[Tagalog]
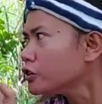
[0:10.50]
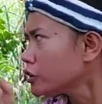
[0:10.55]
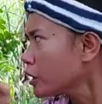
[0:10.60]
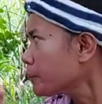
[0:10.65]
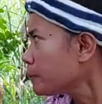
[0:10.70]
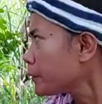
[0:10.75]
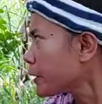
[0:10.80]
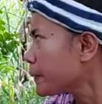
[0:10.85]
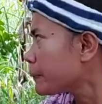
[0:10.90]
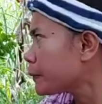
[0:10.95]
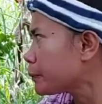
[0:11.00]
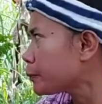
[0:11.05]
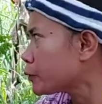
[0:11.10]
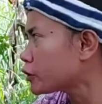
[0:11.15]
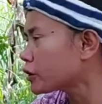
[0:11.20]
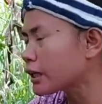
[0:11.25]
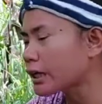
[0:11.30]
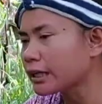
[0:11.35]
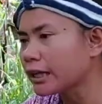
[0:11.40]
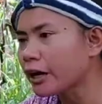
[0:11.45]
Siyempre
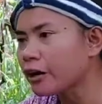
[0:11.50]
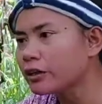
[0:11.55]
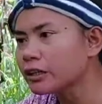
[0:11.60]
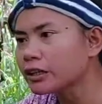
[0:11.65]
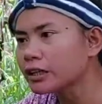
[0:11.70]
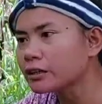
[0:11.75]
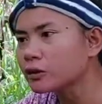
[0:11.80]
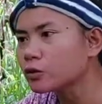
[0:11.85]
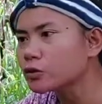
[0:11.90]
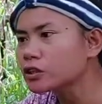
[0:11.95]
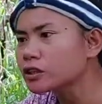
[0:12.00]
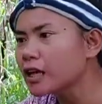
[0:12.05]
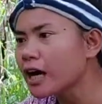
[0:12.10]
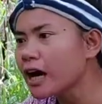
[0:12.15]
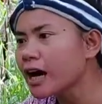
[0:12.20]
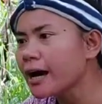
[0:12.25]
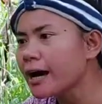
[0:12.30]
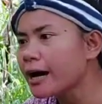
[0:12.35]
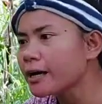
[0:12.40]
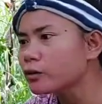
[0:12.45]
papunta tayo dito
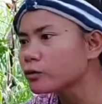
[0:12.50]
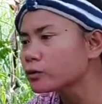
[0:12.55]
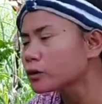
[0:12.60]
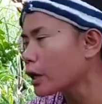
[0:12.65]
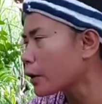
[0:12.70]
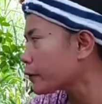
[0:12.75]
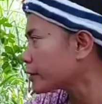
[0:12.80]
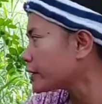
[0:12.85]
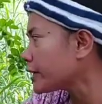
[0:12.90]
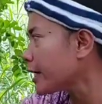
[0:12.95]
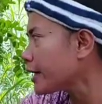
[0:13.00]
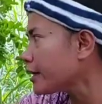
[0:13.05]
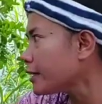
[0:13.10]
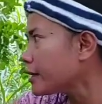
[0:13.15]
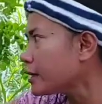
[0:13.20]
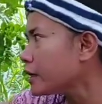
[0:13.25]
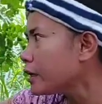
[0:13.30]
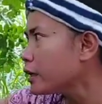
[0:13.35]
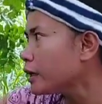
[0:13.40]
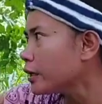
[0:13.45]
sa, anong tawag yan?
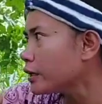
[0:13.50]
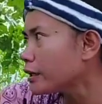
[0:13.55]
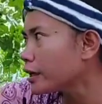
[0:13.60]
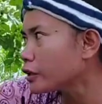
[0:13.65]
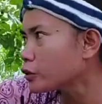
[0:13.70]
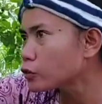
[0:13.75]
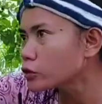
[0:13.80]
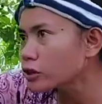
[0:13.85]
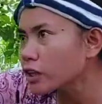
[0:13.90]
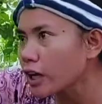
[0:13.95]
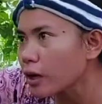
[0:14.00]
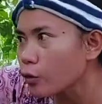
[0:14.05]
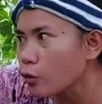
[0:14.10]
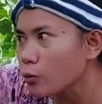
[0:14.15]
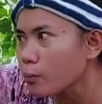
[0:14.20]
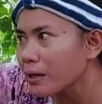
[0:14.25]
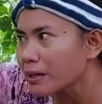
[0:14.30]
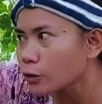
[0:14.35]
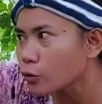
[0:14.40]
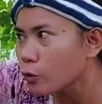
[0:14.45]
Dito sa
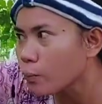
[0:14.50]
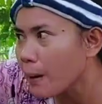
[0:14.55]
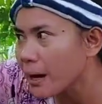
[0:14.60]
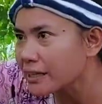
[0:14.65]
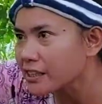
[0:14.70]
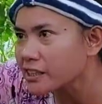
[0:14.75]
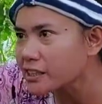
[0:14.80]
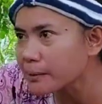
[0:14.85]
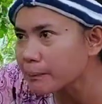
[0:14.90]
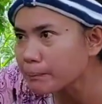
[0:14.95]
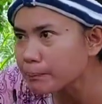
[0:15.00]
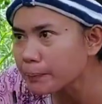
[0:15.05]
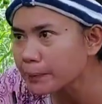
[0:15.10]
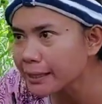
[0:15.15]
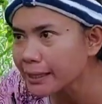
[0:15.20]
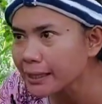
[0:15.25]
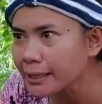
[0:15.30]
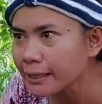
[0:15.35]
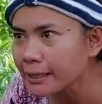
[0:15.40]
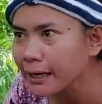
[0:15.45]
gubat-gubat
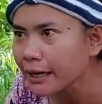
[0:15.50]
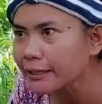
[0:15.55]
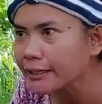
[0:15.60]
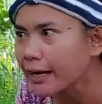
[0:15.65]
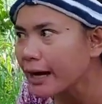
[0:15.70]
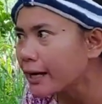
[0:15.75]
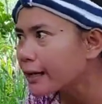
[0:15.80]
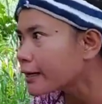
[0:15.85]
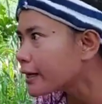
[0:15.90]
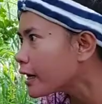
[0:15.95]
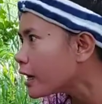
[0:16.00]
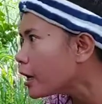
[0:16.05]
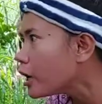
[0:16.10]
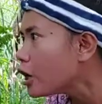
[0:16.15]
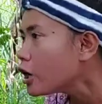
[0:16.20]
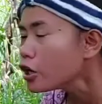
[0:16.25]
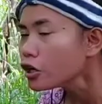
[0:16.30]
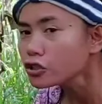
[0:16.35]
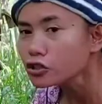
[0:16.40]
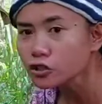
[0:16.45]
siyempre. Ayan.
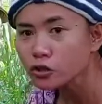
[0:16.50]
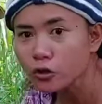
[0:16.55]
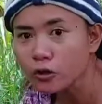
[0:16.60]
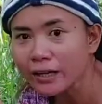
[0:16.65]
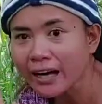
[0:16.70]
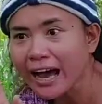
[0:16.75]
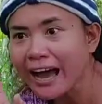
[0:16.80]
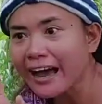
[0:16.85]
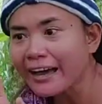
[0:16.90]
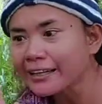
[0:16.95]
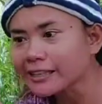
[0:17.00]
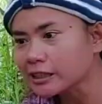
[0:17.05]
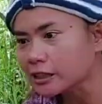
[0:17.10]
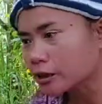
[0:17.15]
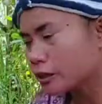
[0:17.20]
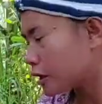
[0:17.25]
So guys,